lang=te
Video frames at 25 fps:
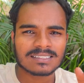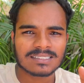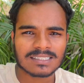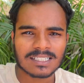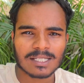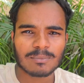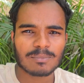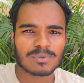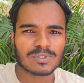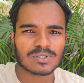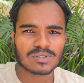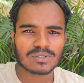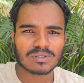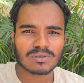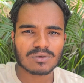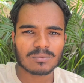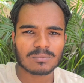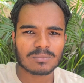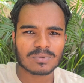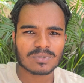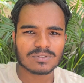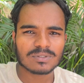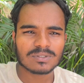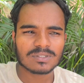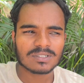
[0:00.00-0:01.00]
చేపిస్తున్నాం
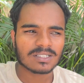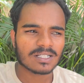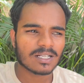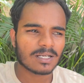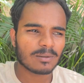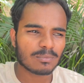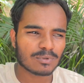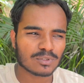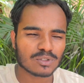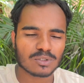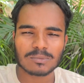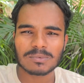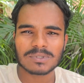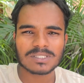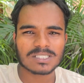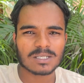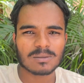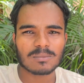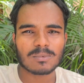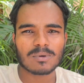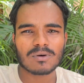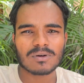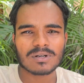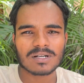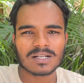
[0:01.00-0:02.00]
ఇప్పుడు ఇప్పుడు చూపిస్తే
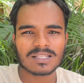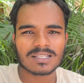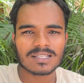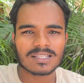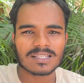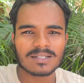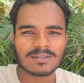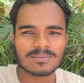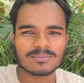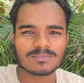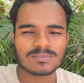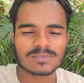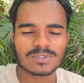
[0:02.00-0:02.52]
బాగుండదు కదా